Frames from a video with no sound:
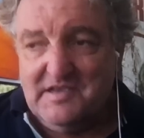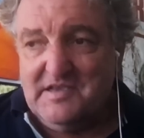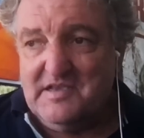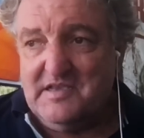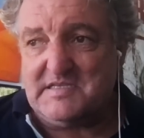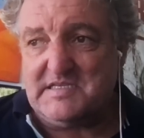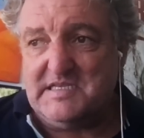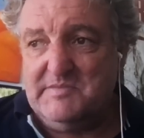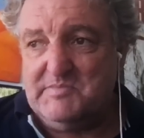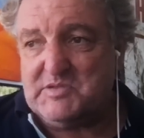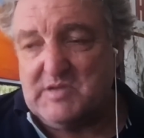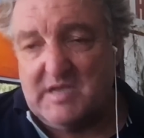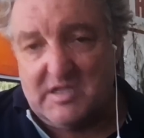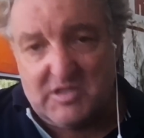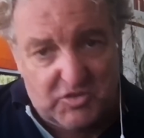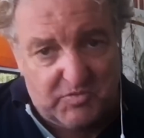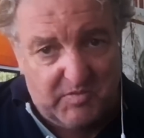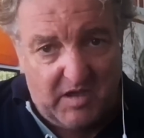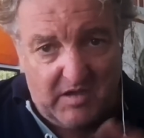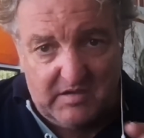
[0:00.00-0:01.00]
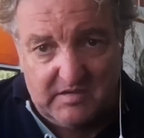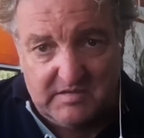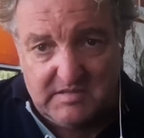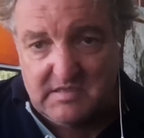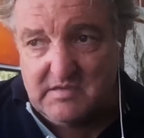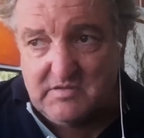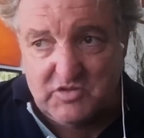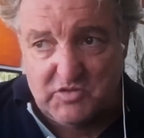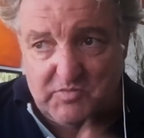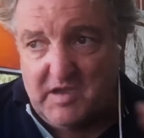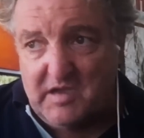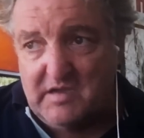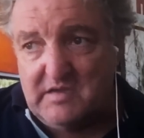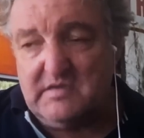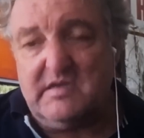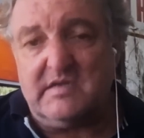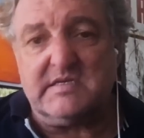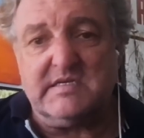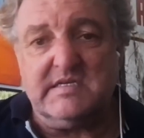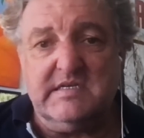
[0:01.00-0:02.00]
Es gibt so einen schwachen, einen
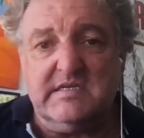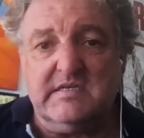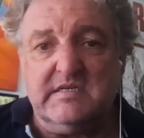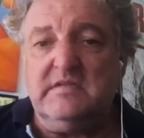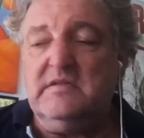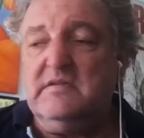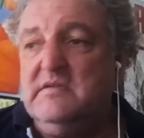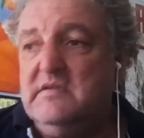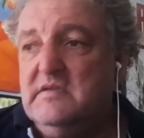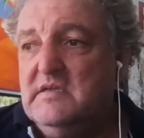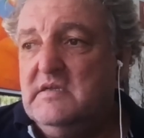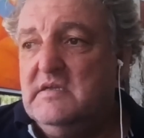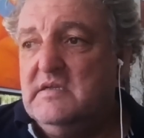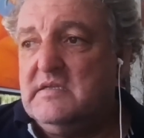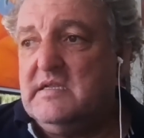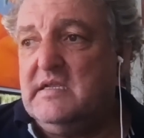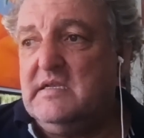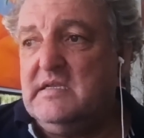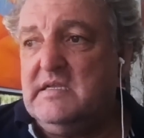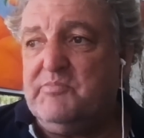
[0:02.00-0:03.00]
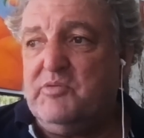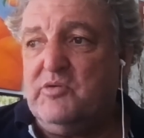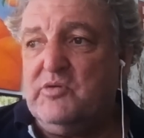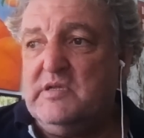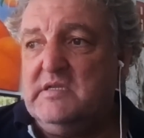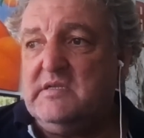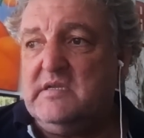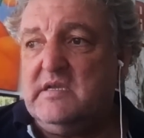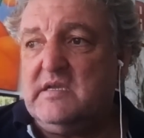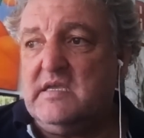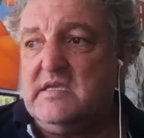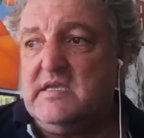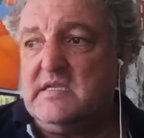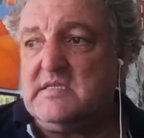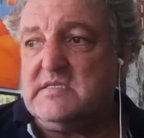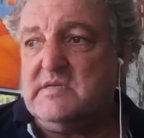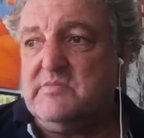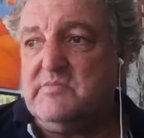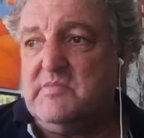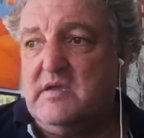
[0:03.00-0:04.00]
schwachen Artikel, den die Politiker
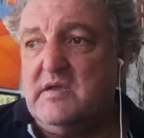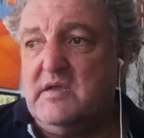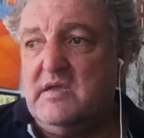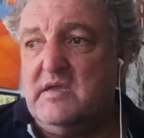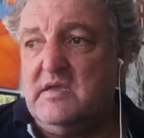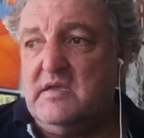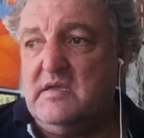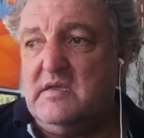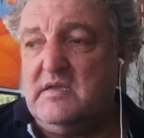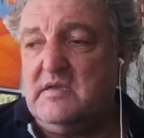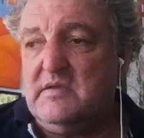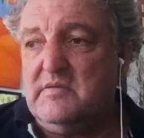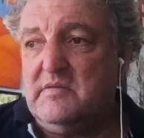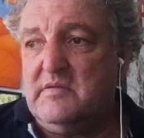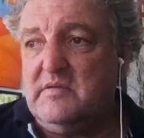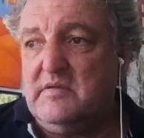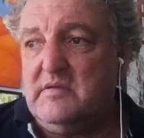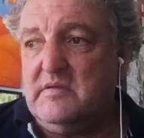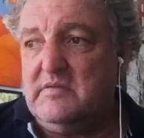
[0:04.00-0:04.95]
jetzt immer äh,